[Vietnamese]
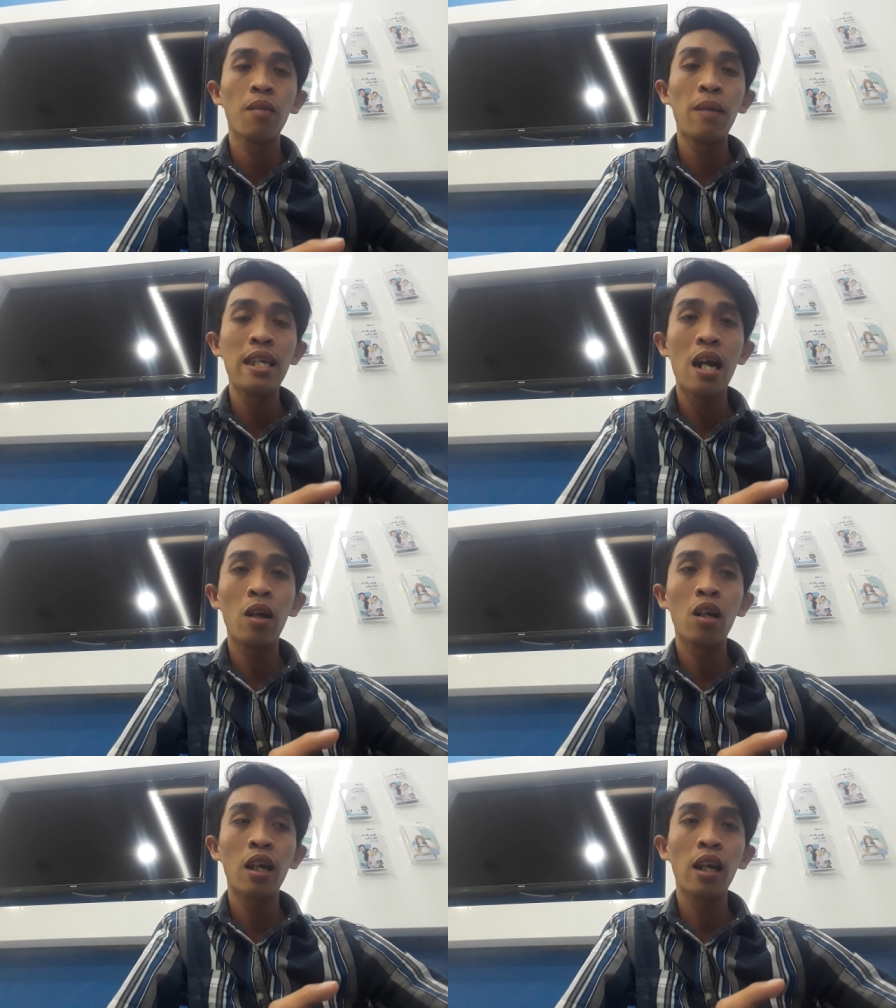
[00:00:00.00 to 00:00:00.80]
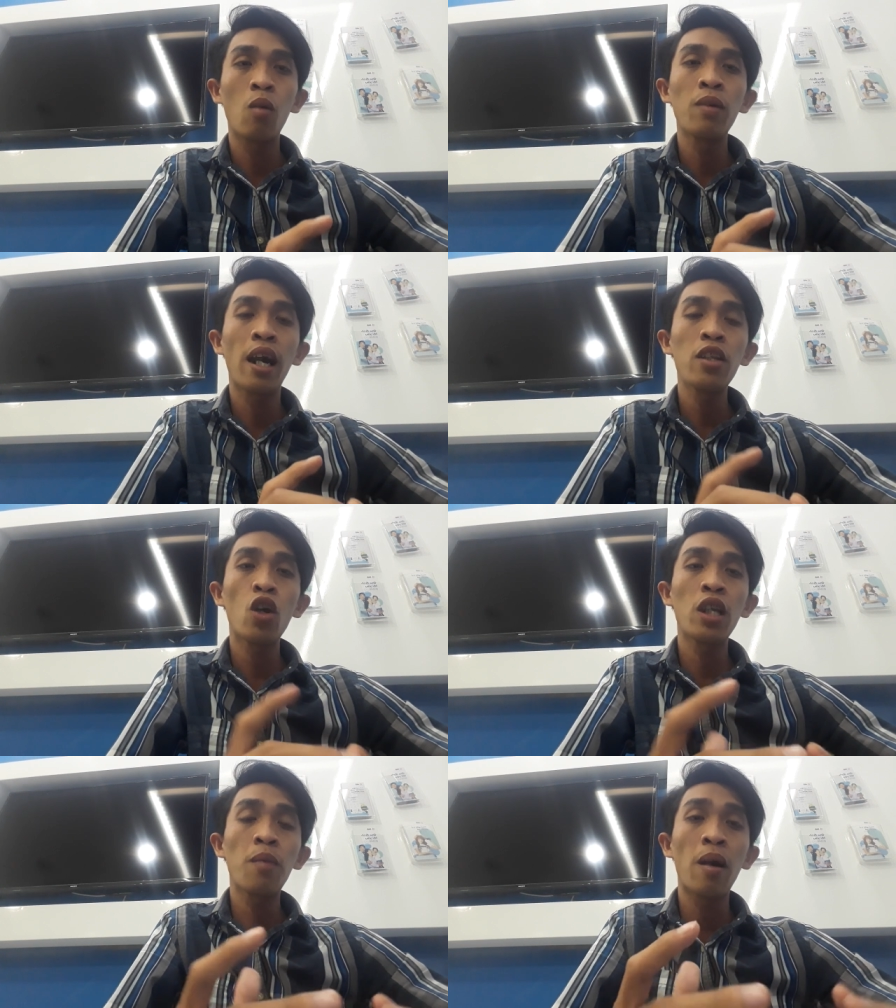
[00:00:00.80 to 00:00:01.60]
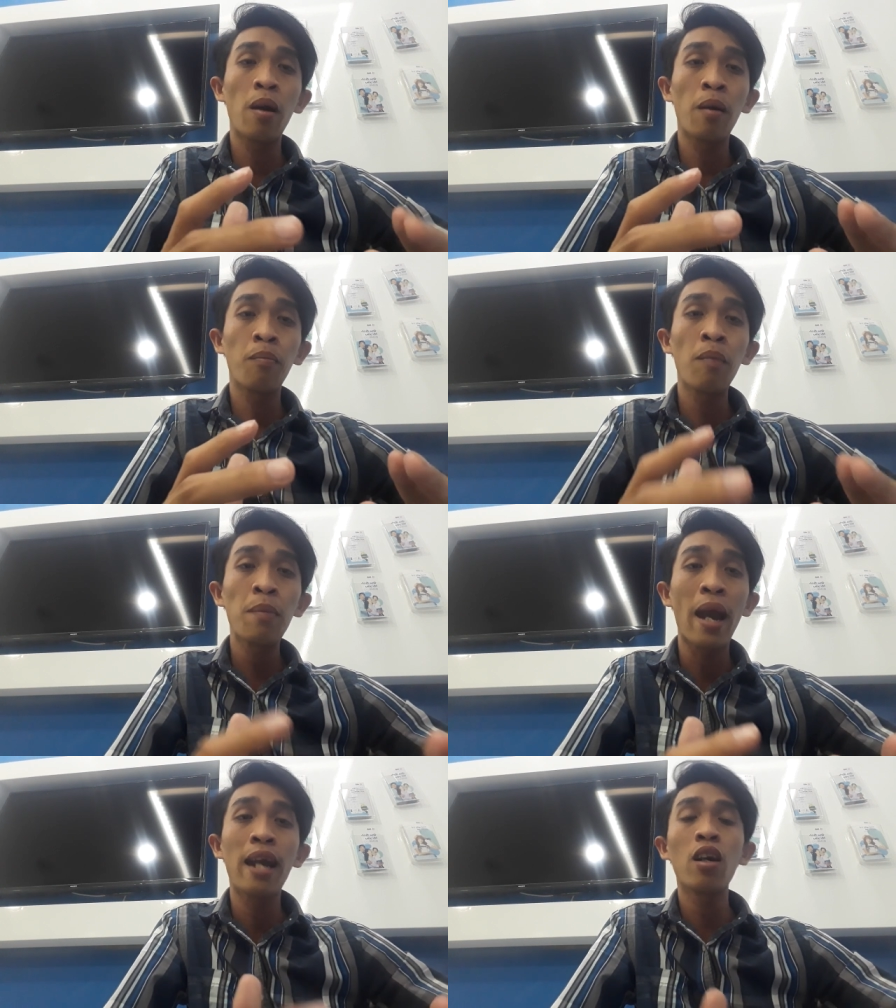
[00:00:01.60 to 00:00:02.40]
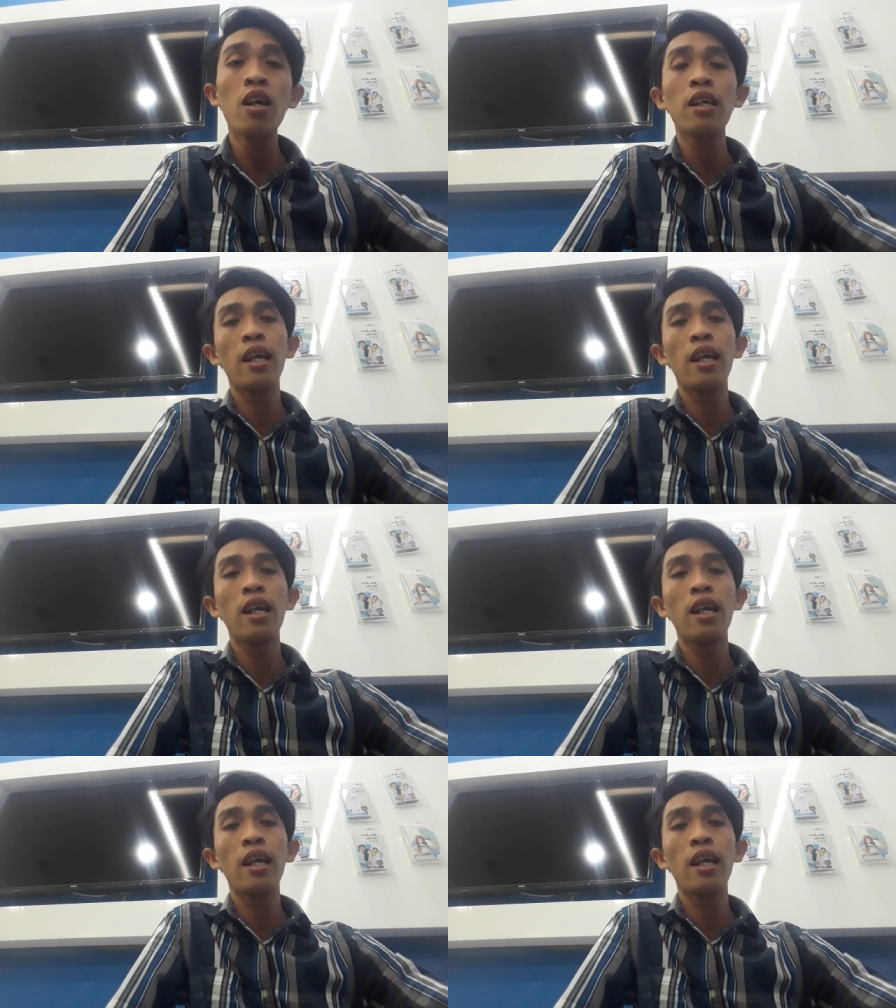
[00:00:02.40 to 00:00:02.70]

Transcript: bây giờ thì cũng gửi cho những mà mấy bạn đó